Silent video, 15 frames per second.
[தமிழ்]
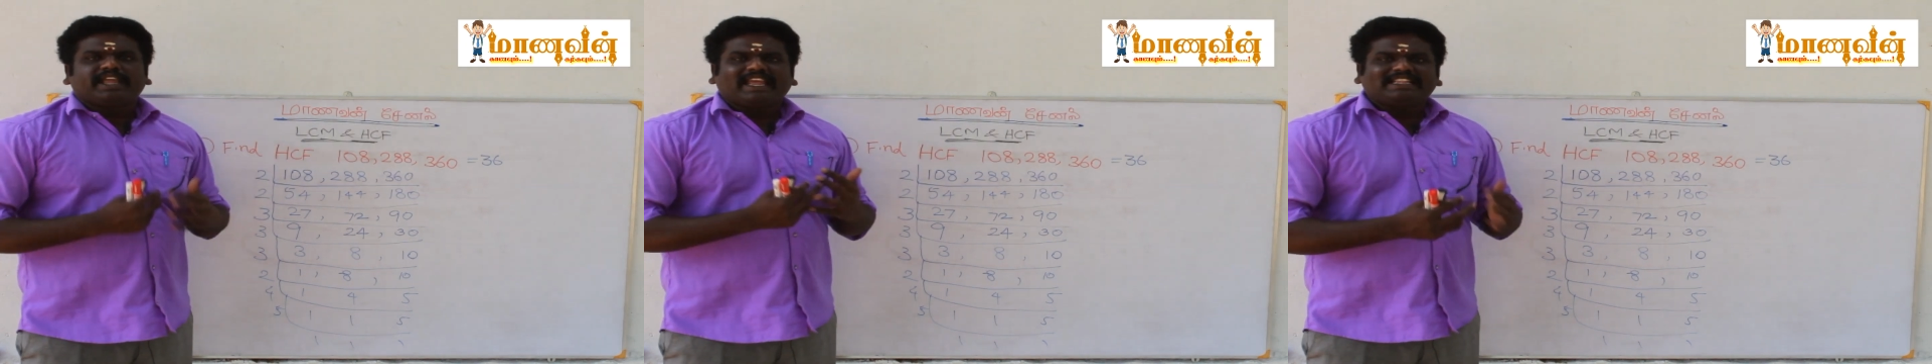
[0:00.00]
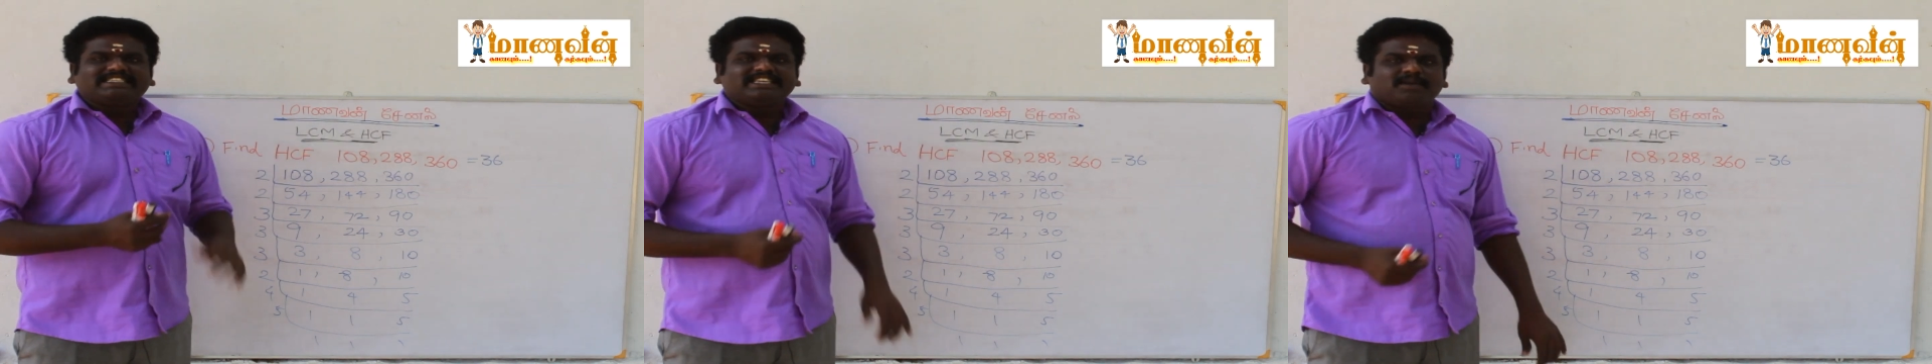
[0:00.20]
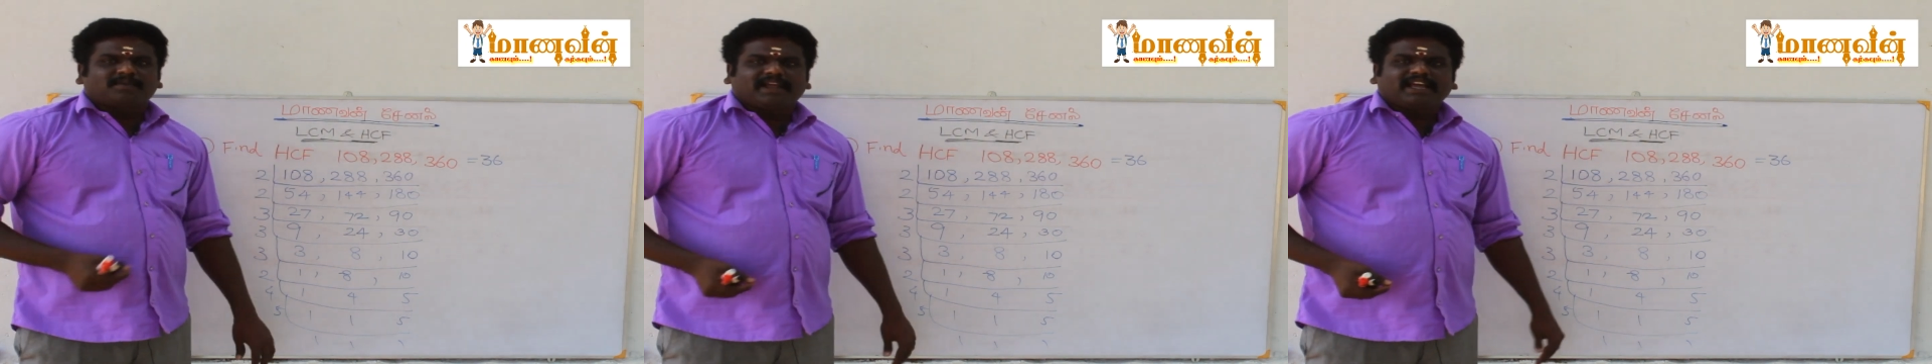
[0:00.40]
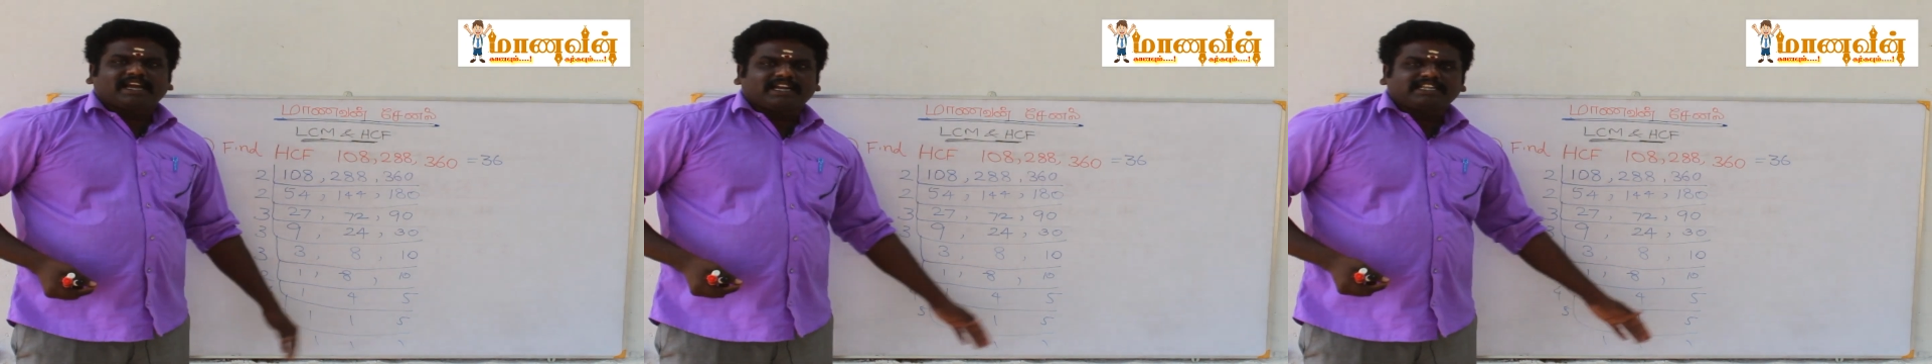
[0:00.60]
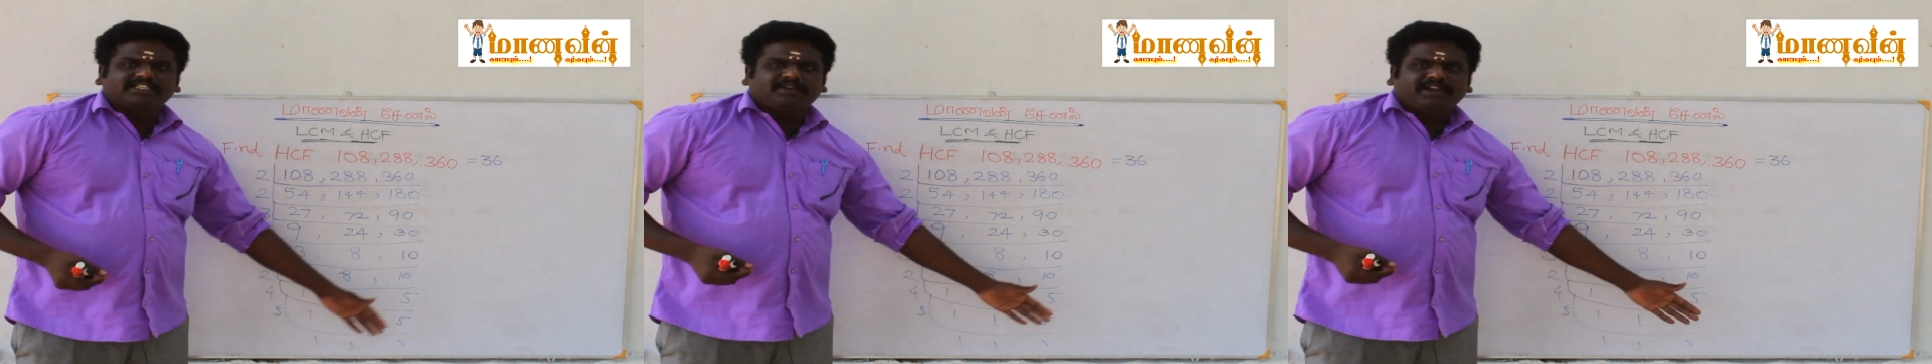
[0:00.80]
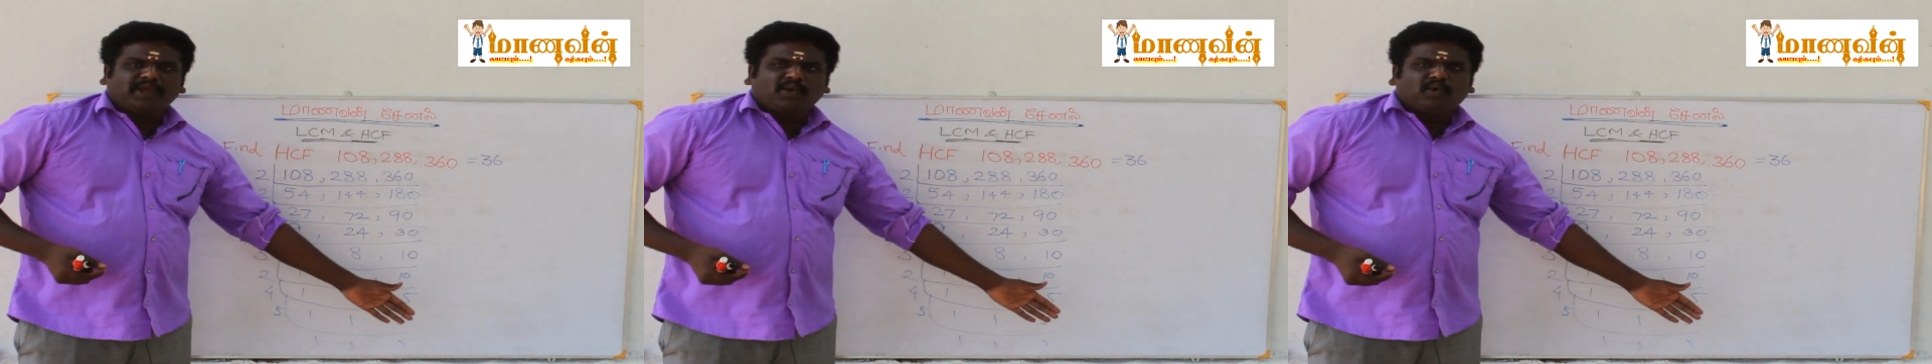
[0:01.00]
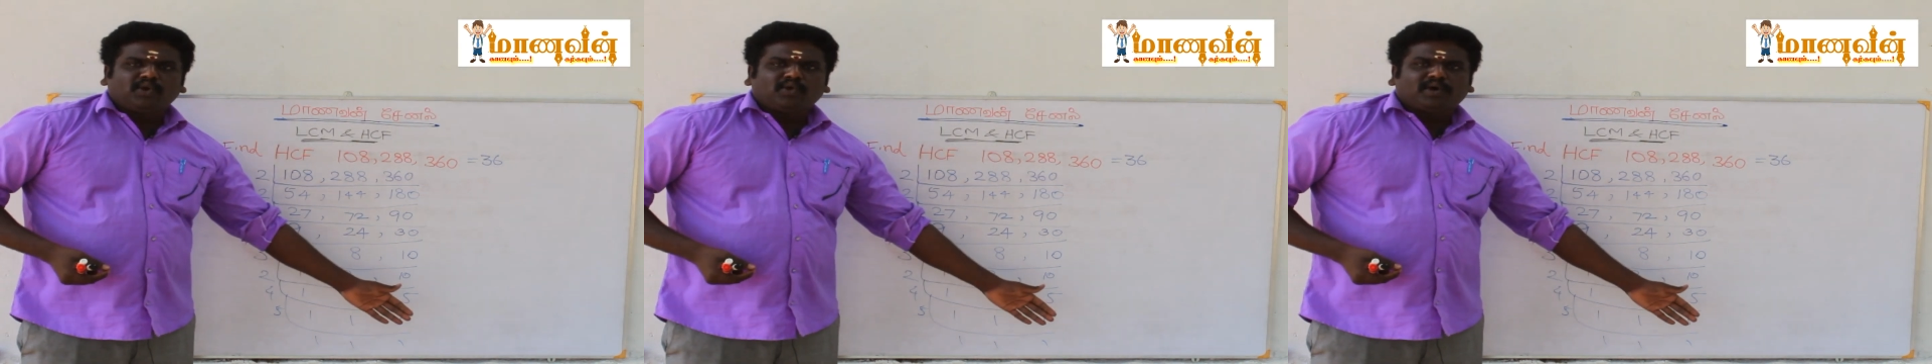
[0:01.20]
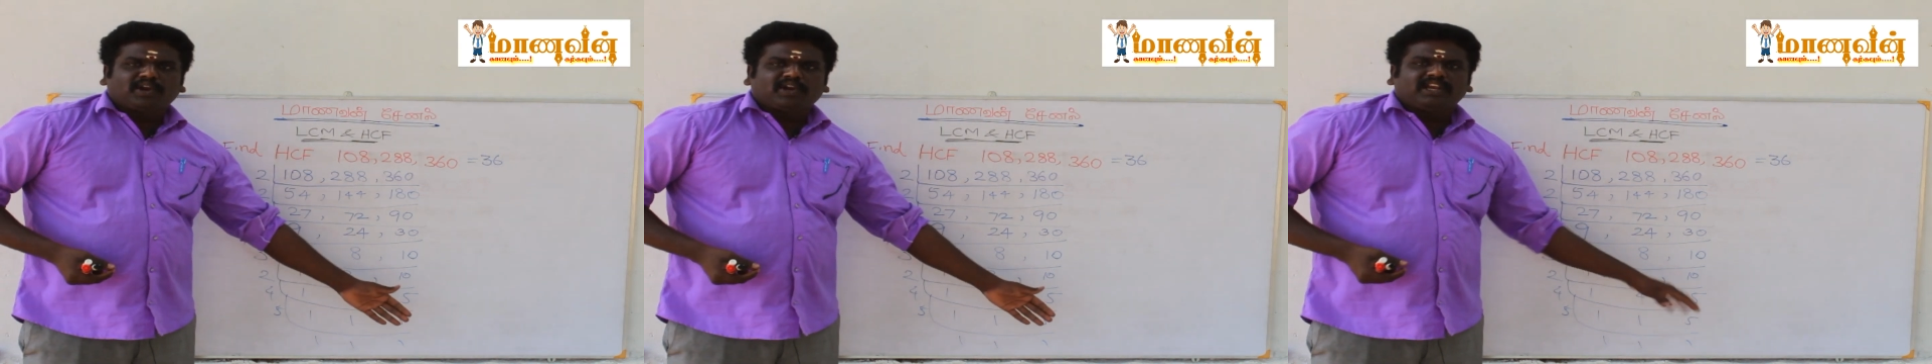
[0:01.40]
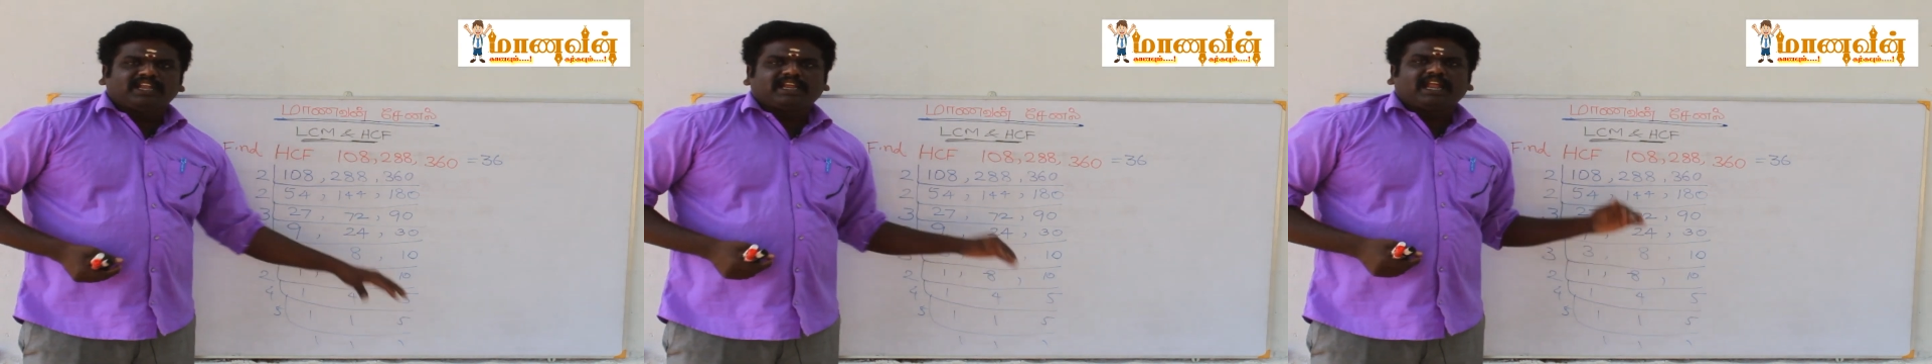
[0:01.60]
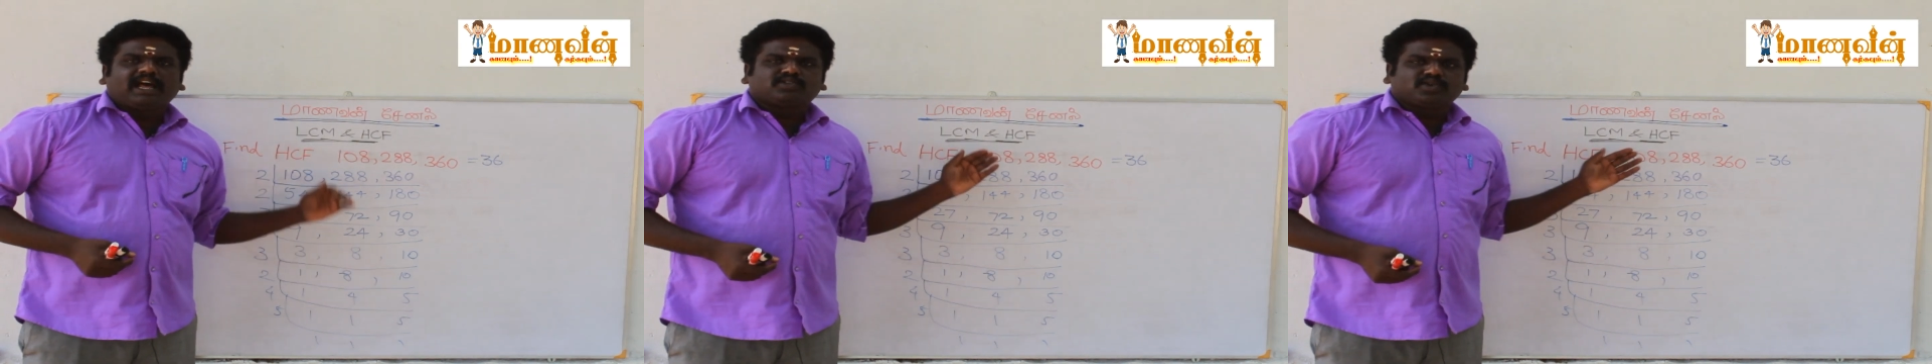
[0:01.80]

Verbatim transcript: எல்சிஎம்னா கடைசி வரைக்கும் ஒன்று வரணும் இல்லைங்களா